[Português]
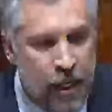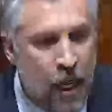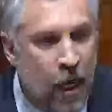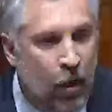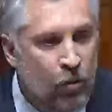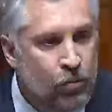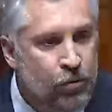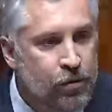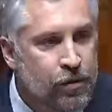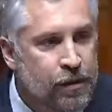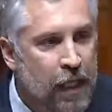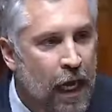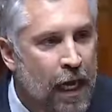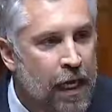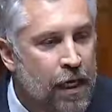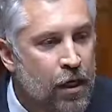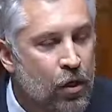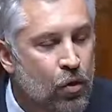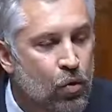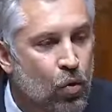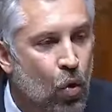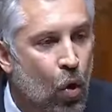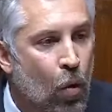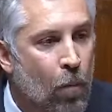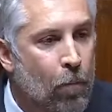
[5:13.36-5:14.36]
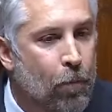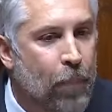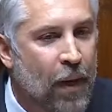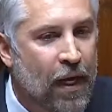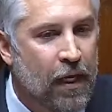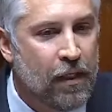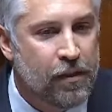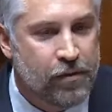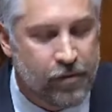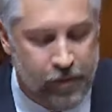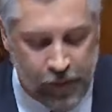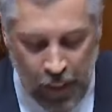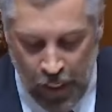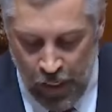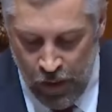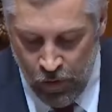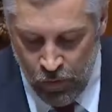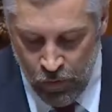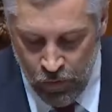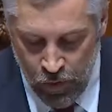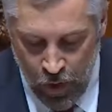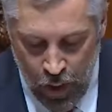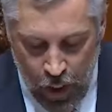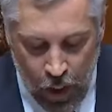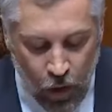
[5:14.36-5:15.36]
não tem
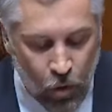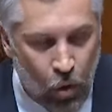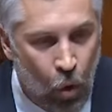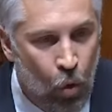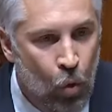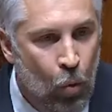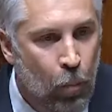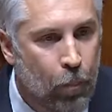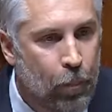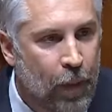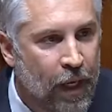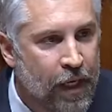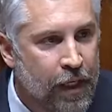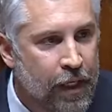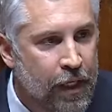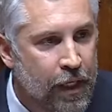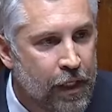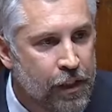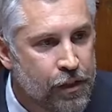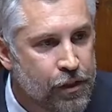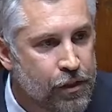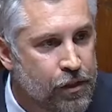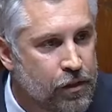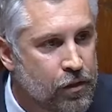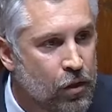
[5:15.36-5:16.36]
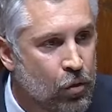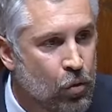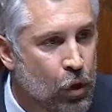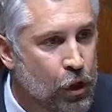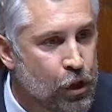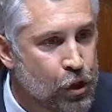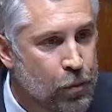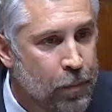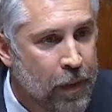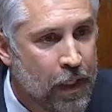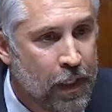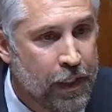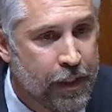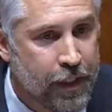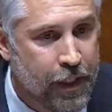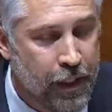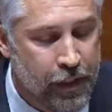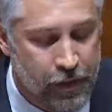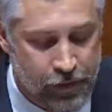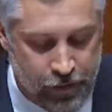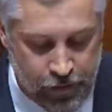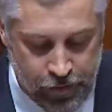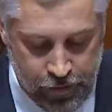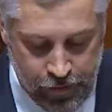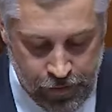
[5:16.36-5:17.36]
comparação com o país de
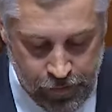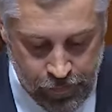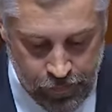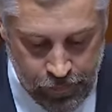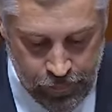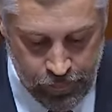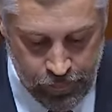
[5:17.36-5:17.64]
2015.